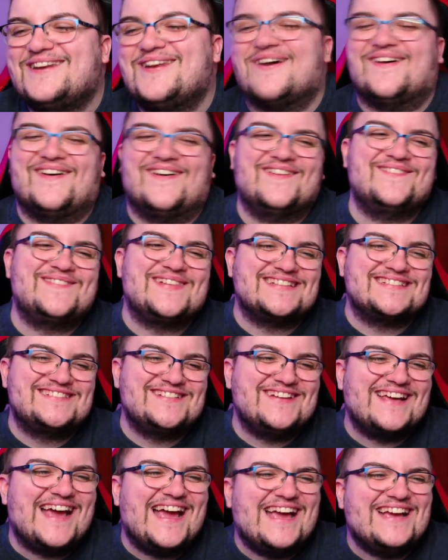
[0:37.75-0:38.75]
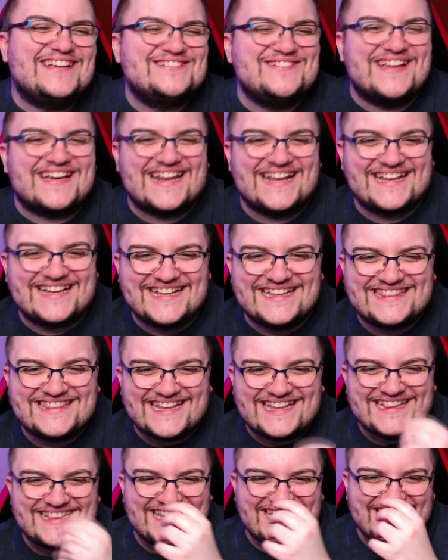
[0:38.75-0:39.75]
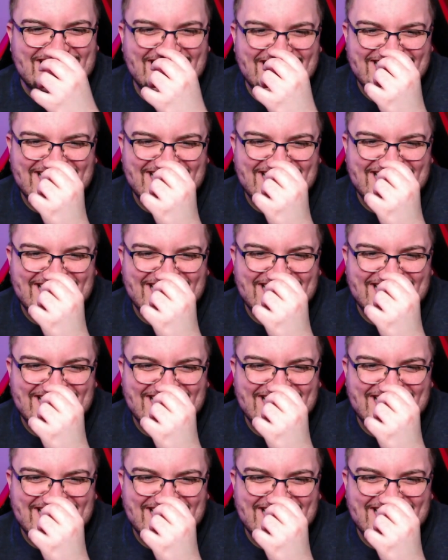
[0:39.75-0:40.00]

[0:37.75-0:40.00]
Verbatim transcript: No, hombre, es una, gran cantante.